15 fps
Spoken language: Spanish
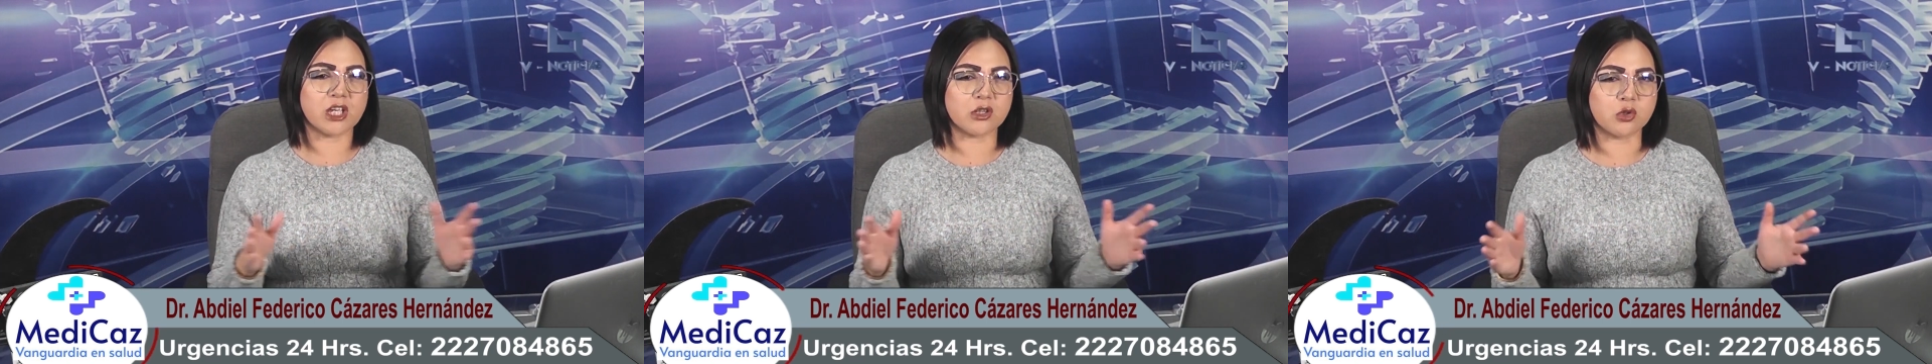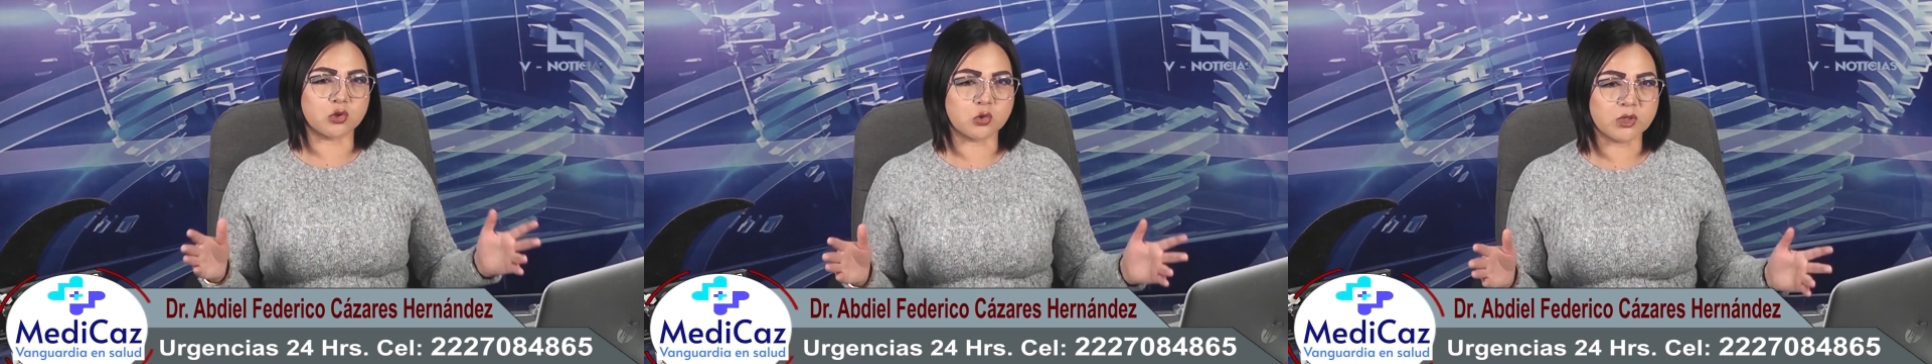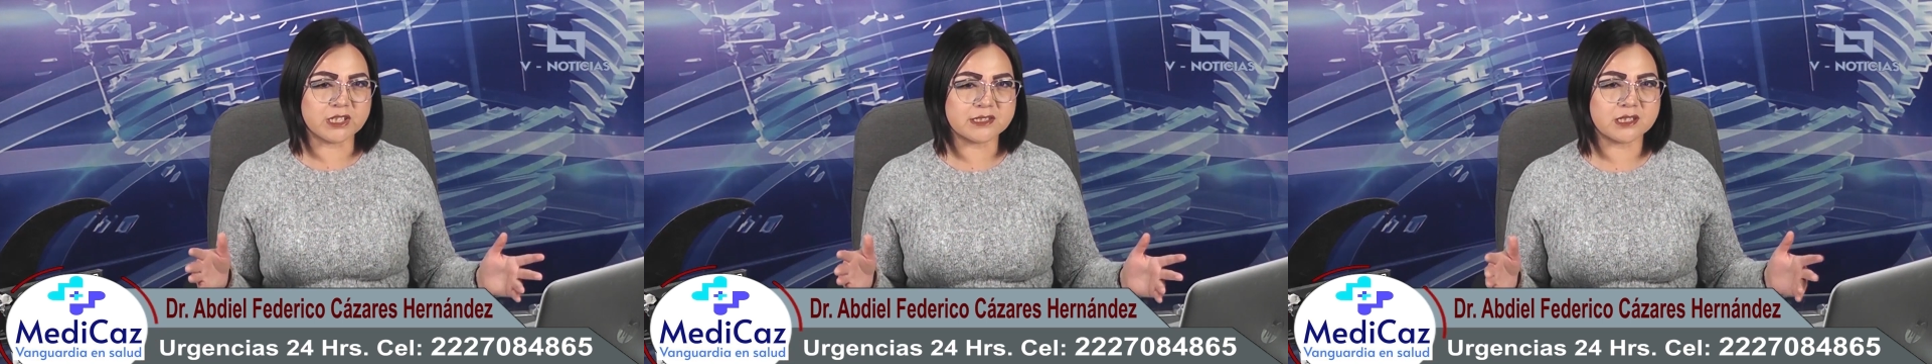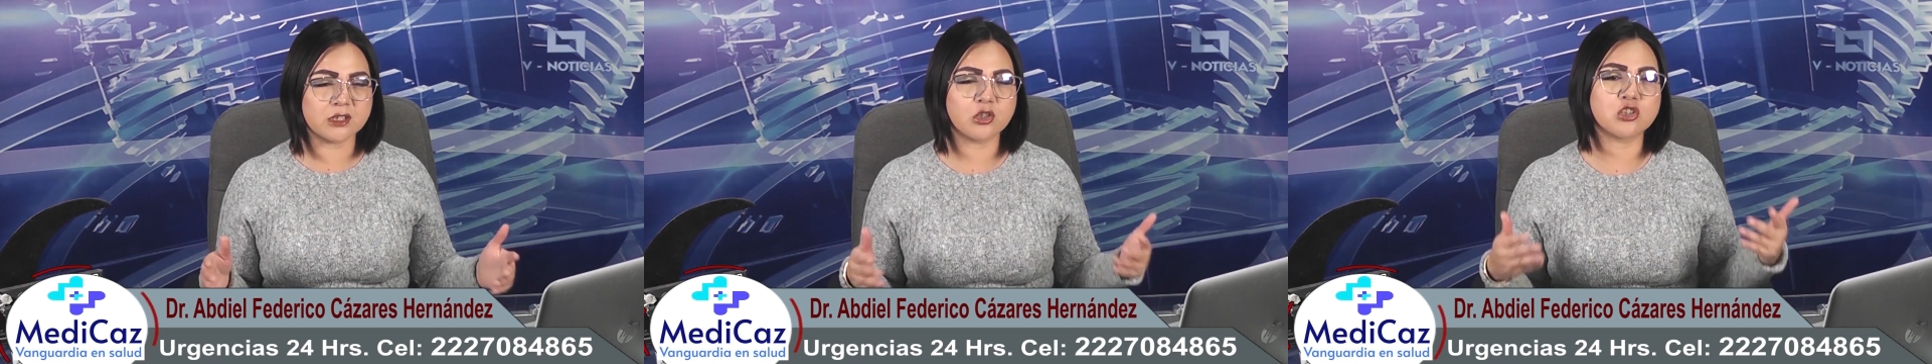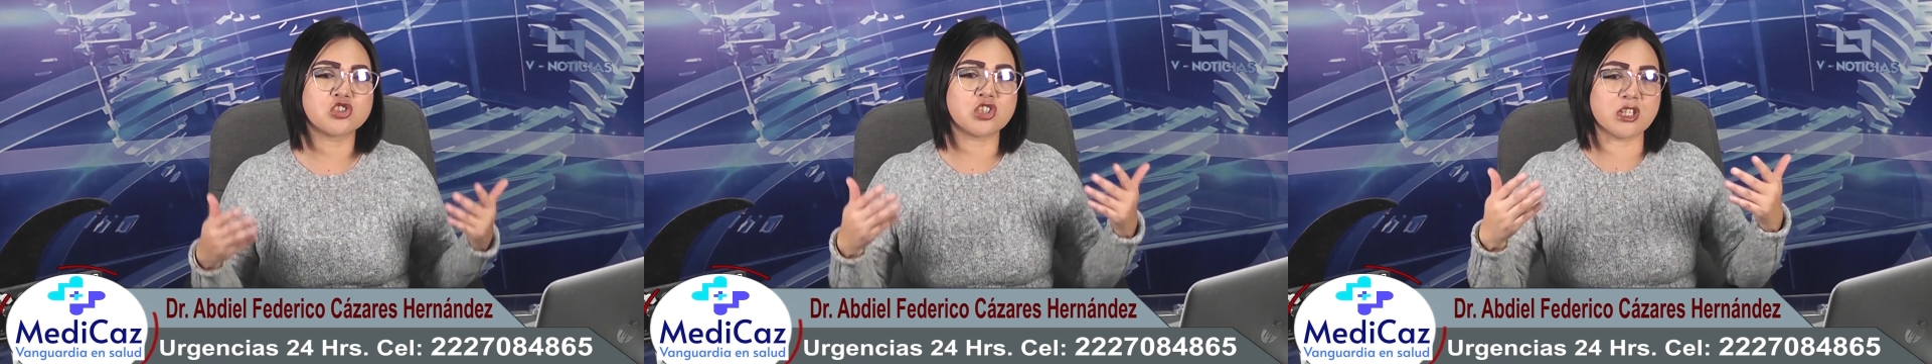
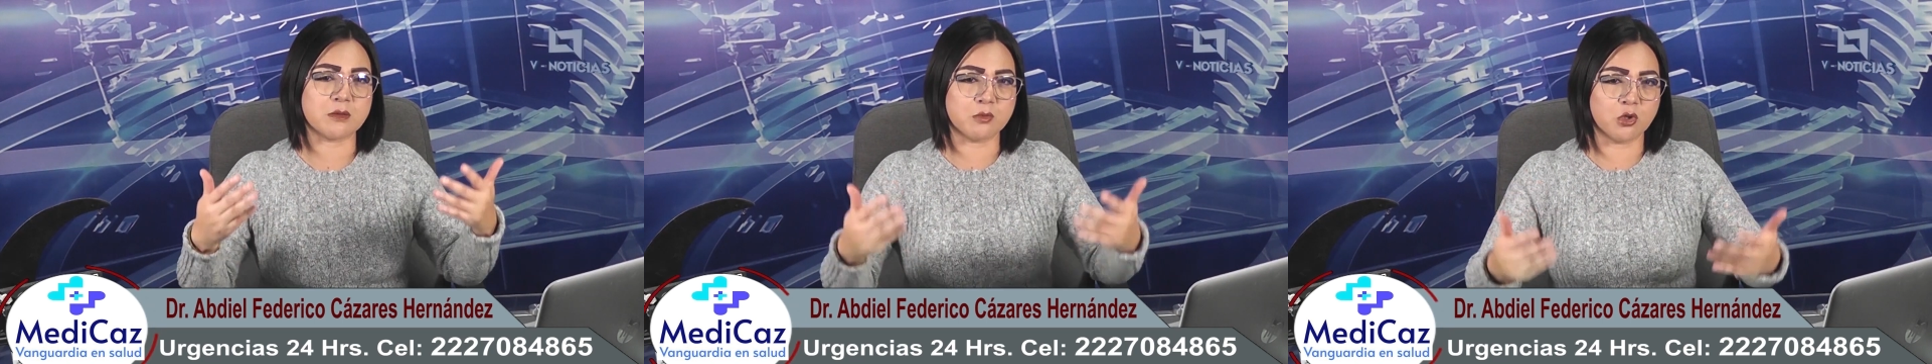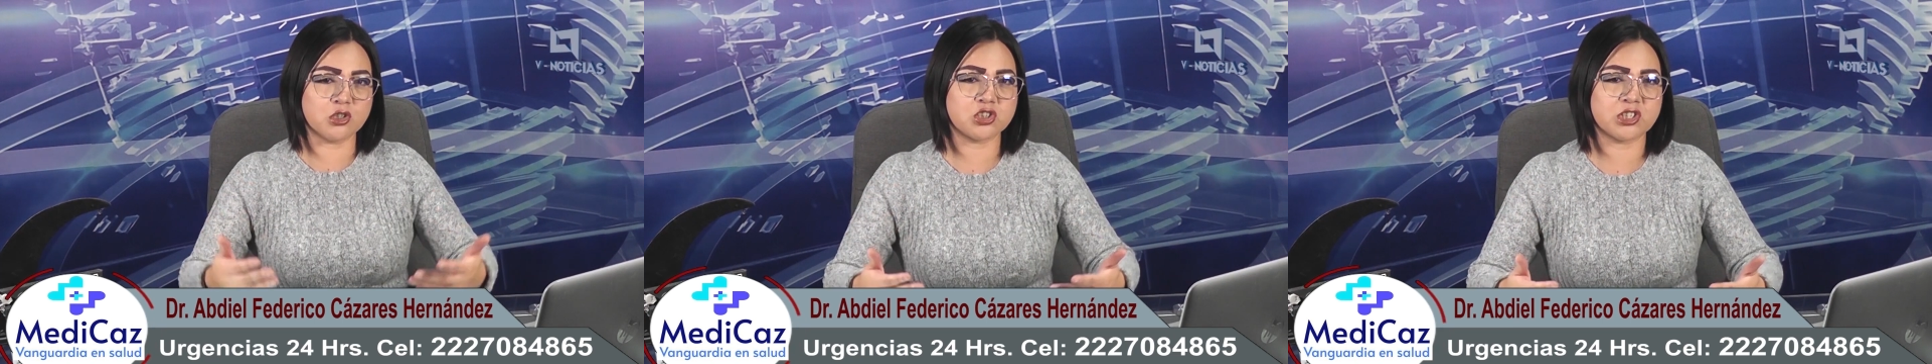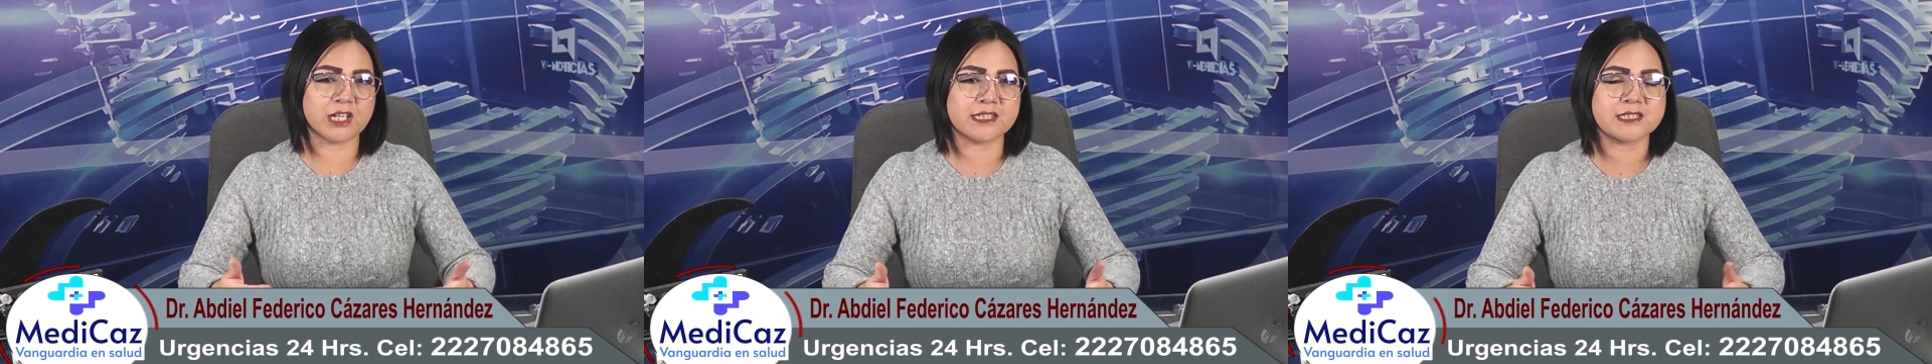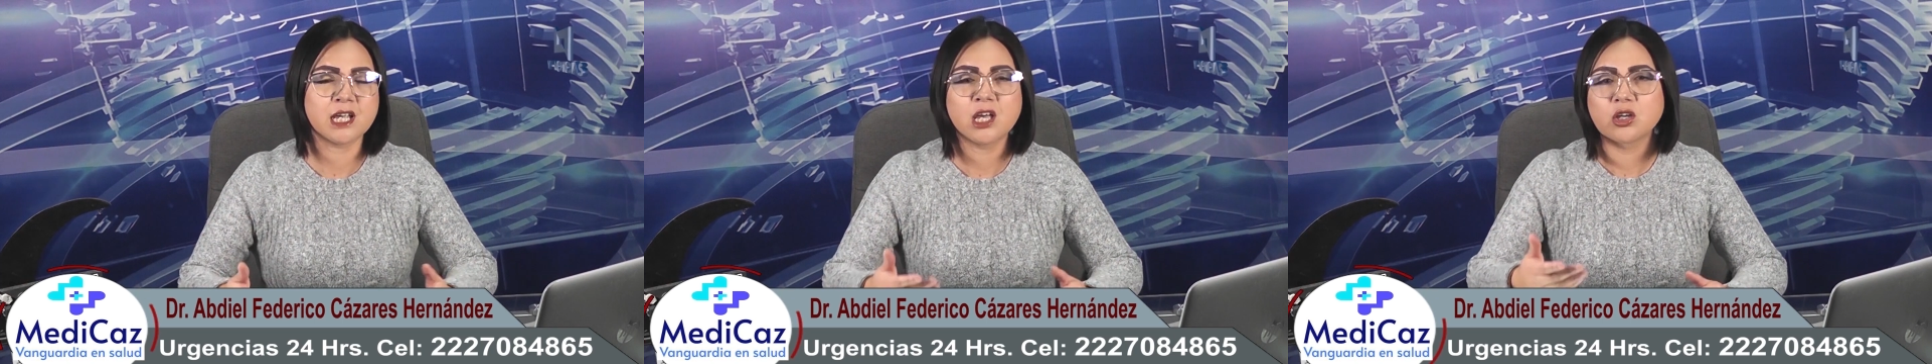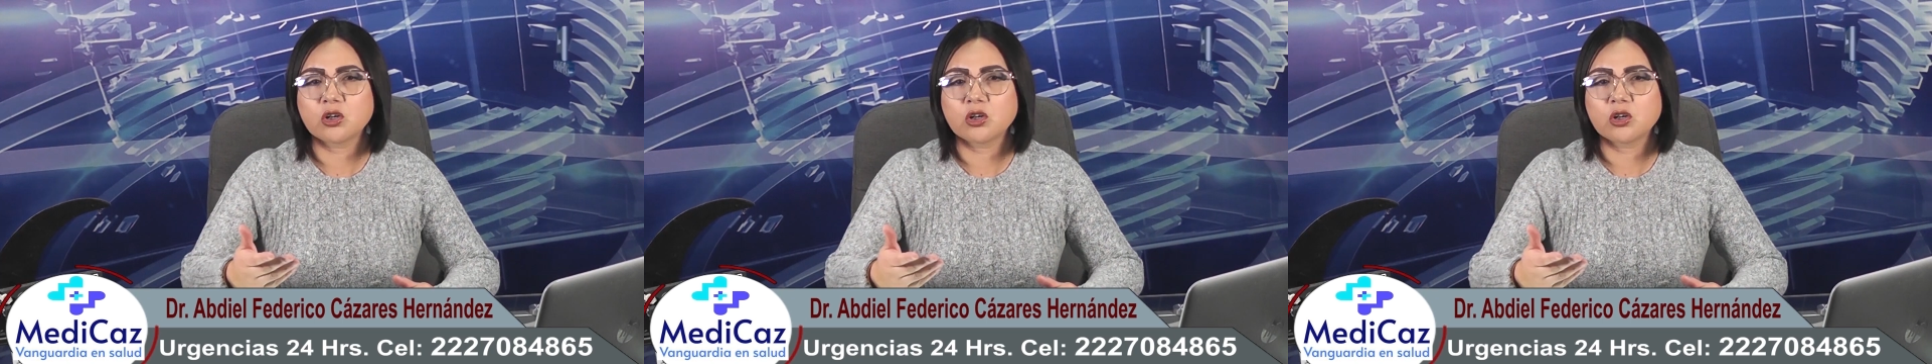ecoturísticos y bosques.